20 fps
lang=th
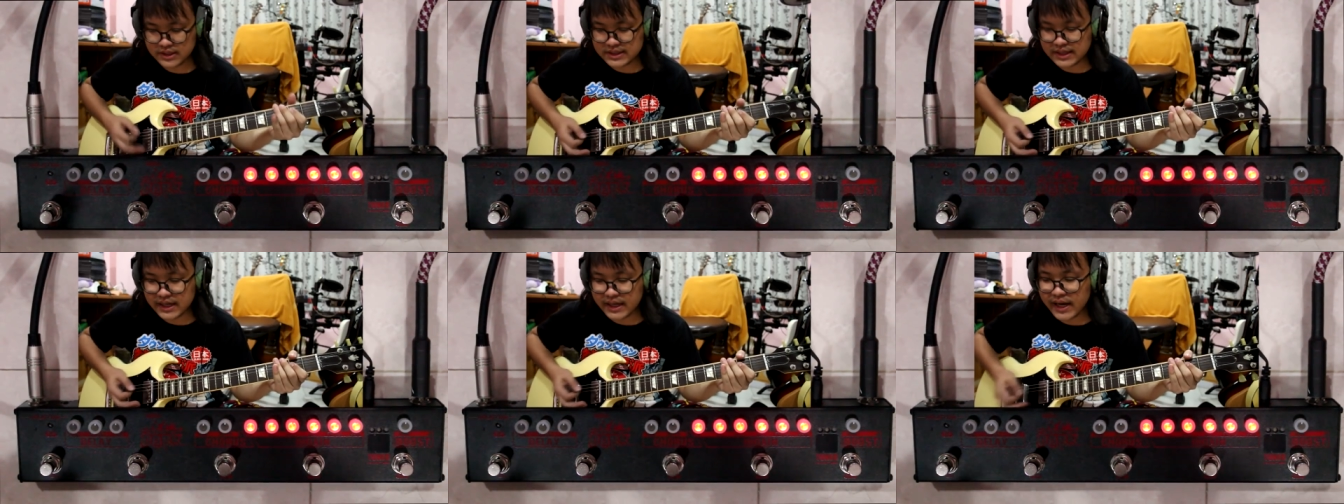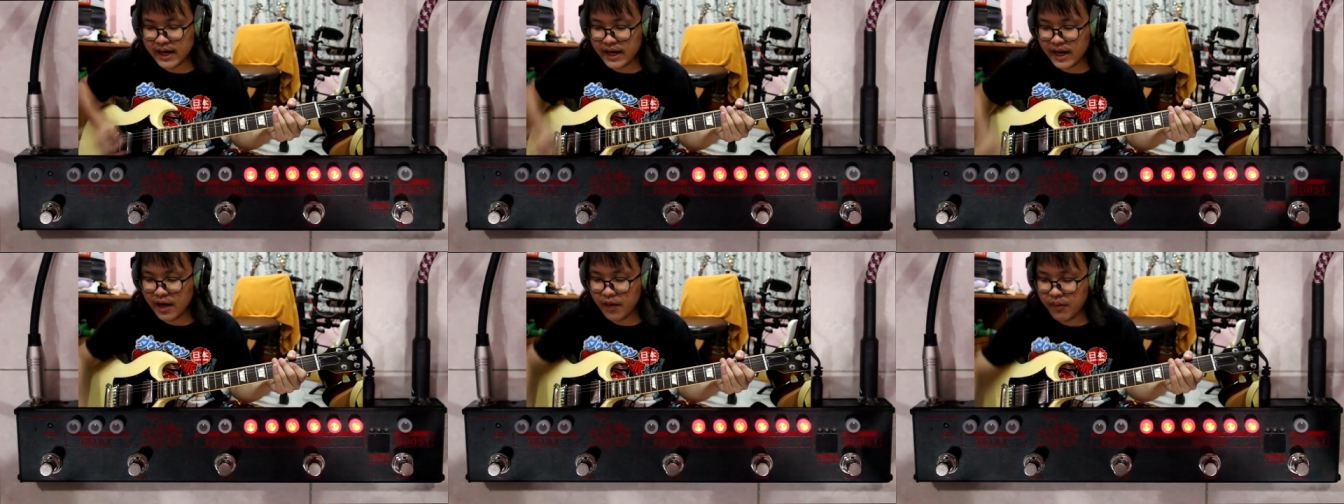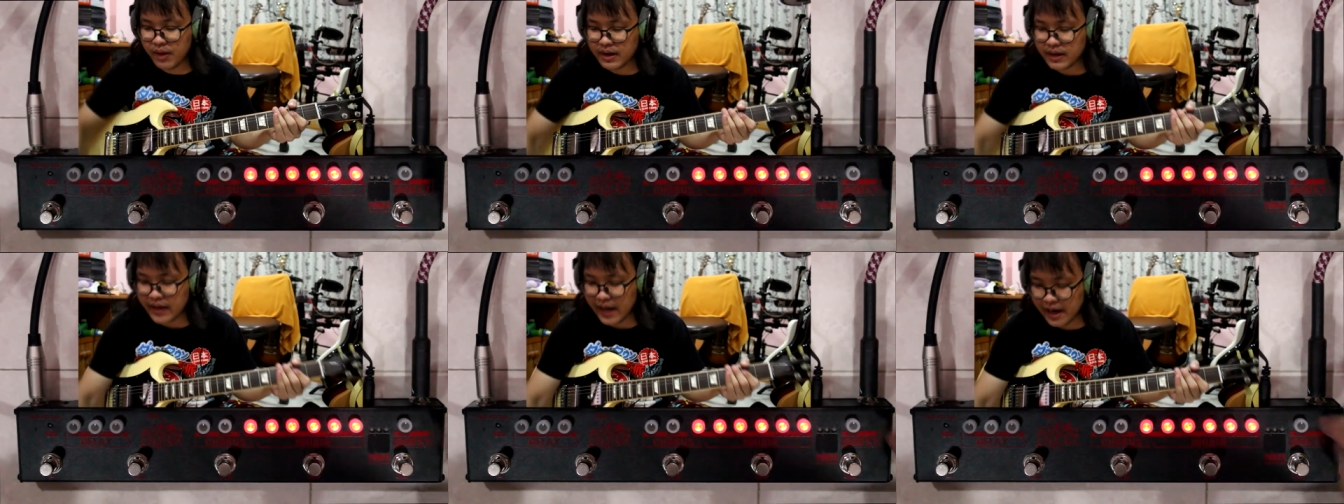สังเกตได้
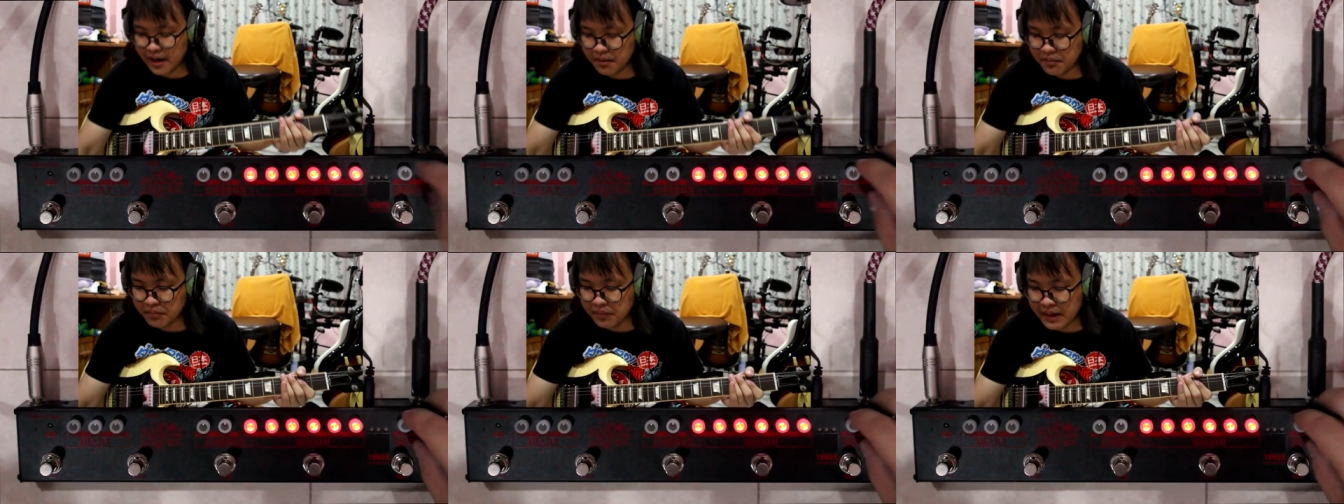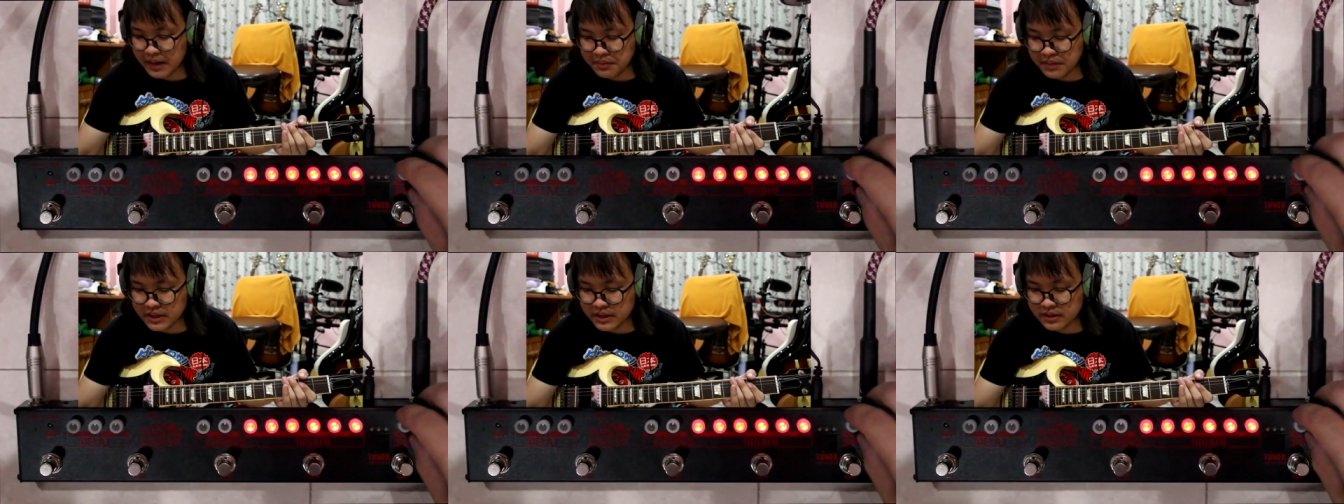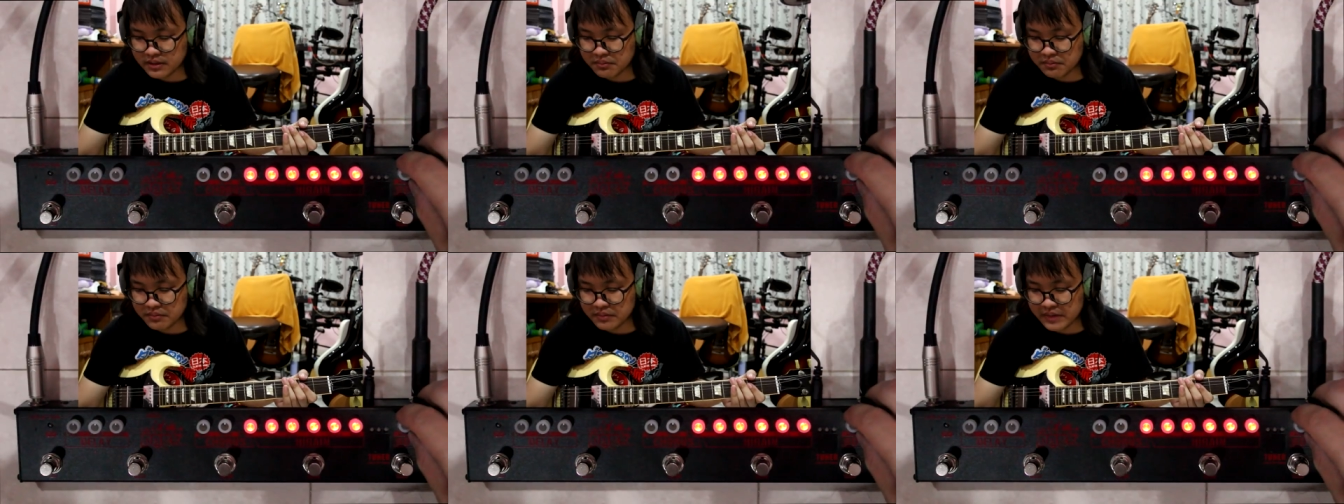ว่าเกณฑ์เพิ่ม
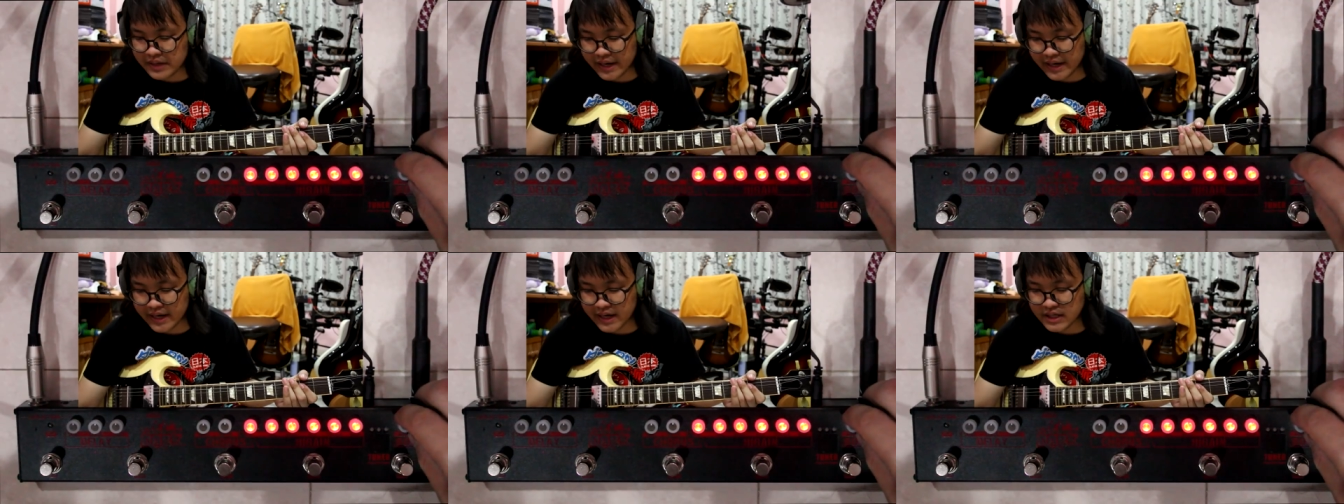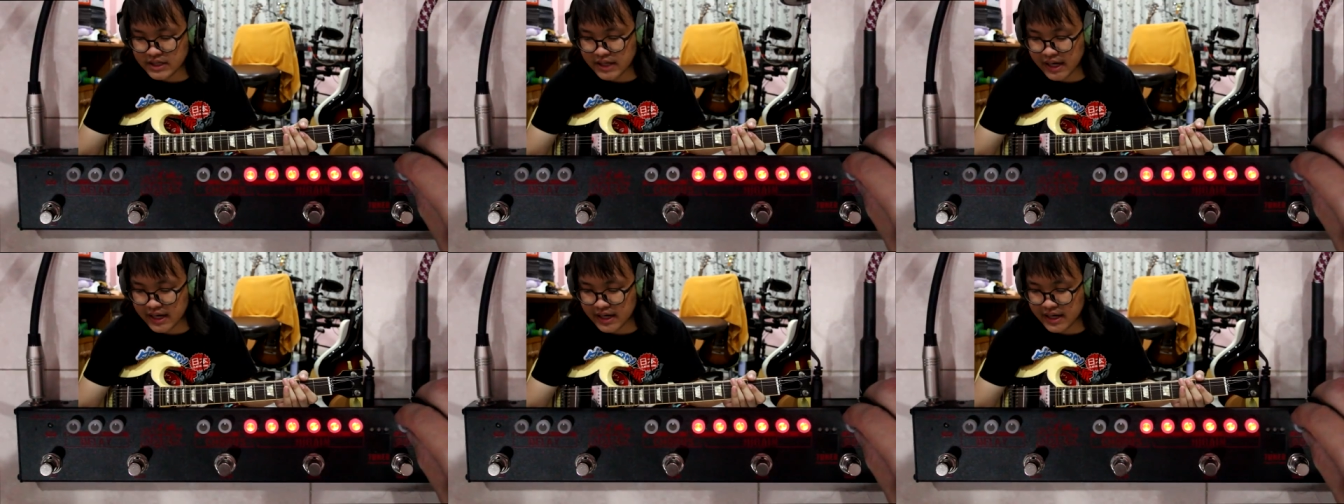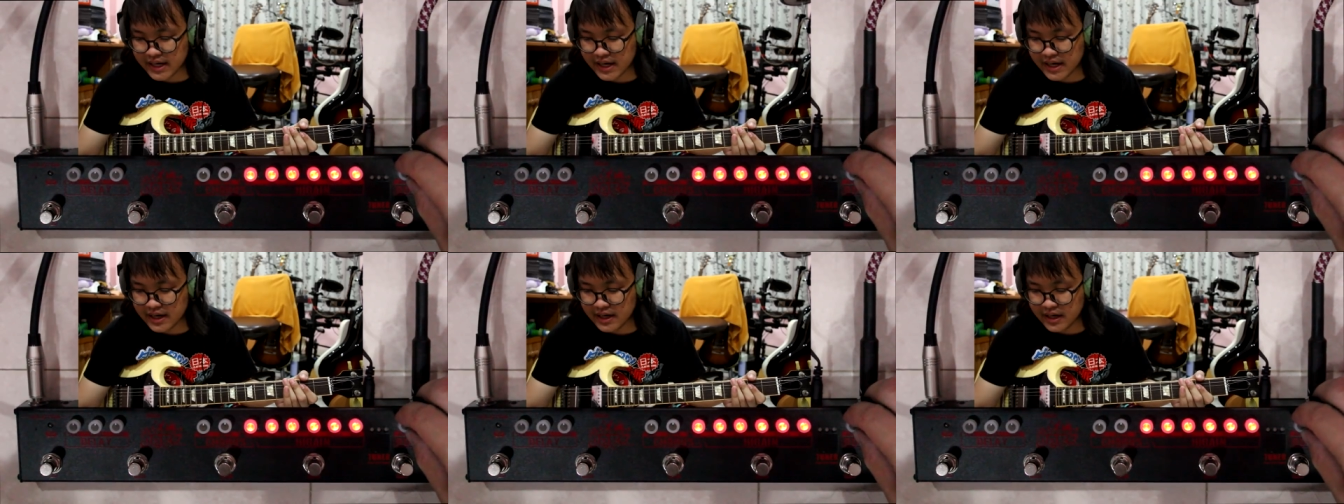ขึ้นอย่างเห็นได้ชัด
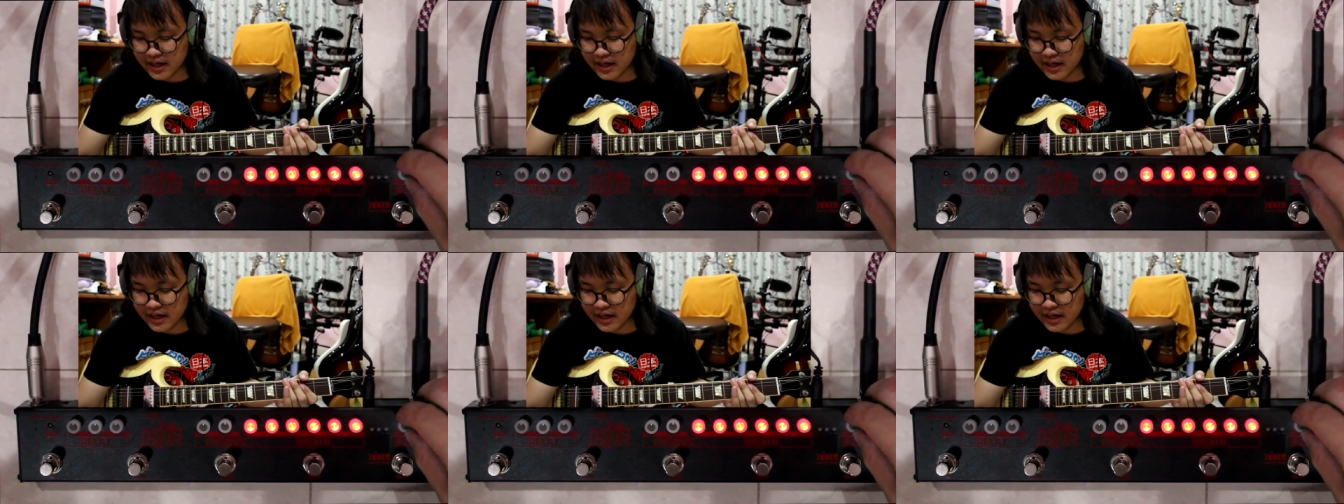นะฮะ